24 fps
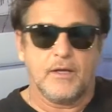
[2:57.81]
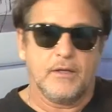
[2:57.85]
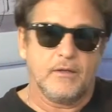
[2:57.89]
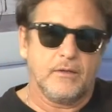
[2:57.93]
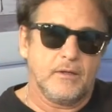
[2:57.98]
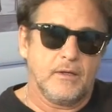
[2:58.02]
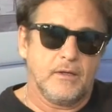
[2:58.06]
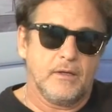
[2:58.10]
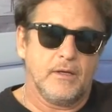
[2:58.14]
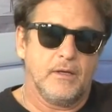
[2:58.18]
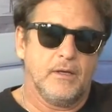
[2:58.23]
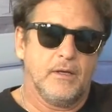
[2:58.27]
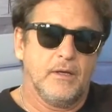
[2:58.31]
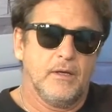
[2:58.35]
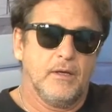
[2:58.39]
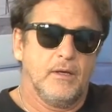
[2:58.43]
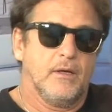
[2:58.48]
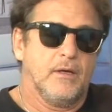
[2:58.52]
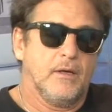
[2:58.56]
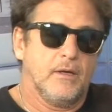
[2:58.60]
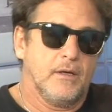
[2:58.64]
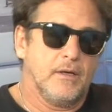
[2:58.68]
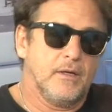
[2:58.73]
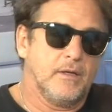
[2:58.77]
entre,
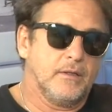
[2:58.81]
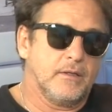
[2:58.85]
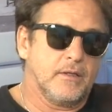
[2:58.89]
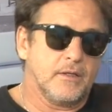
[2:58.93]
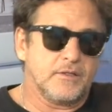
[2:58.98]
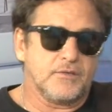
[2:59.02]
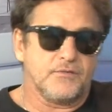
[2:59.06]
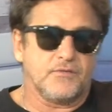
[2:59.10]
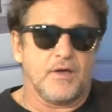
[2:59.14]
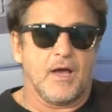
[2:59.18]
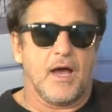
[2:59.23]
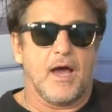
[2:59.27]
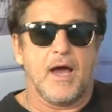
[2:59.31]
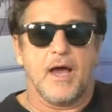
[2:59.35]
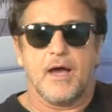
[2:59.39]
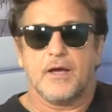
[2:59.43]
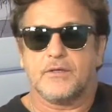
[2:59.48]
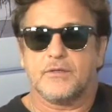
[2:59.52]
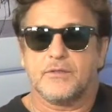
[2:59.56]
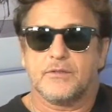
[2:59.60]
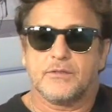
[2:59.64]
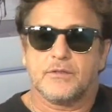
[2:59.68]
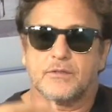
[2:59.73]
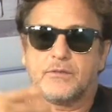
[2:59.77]
entre as
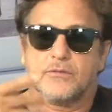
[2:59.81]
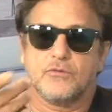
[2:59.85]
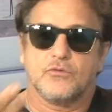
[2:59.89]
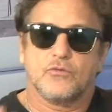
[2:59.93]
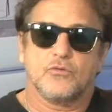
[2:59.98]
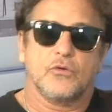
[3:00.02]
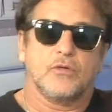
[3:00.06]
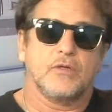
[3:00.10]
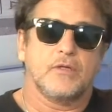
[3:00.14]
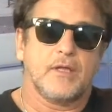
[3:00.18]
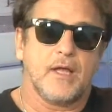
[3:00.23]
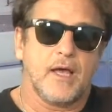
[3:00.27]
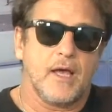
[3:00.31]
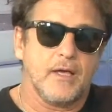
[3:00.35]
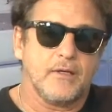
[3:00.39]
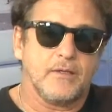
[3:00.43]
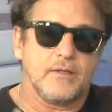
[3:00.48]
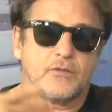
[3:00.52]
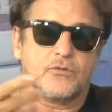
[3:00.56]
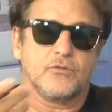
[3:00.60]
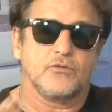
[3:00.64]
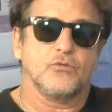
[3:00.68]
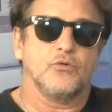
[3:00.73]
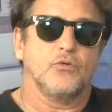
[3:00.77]
viagens, os hotéis,
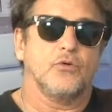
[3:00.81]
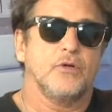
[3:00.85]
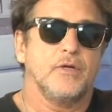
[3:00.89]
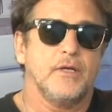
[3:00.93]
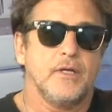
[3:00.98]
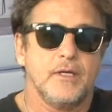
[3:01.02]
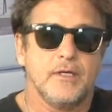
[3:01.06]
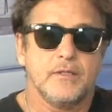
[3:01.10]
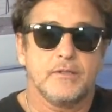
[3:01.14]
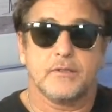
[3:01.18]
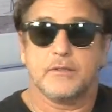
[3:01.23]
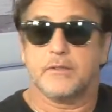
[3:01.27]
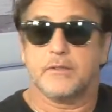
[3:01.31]
as turnês e